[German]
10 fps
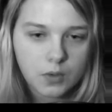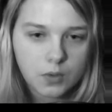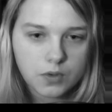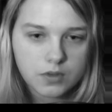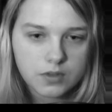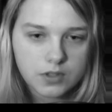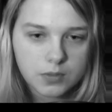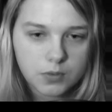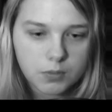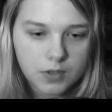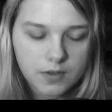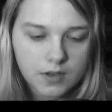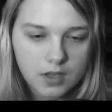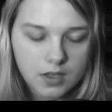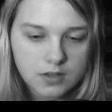Und ich würde mal
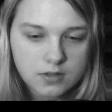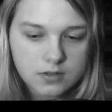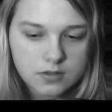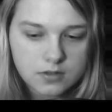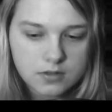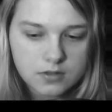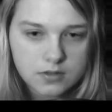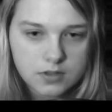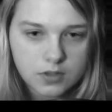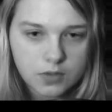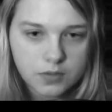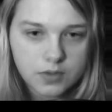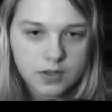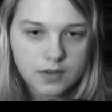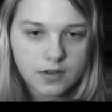sagen, ich
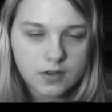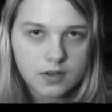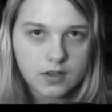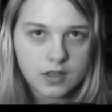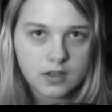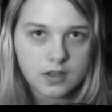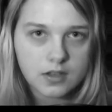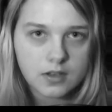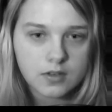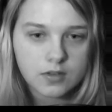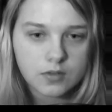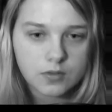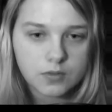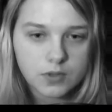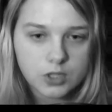hoffe, dass alles glatt geht
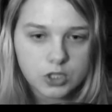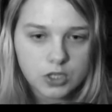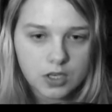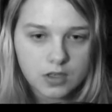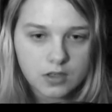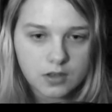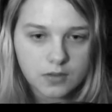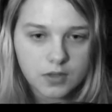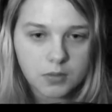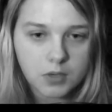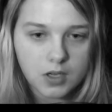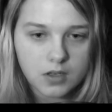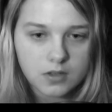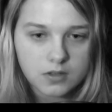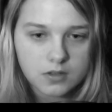und wir starten einfach mal.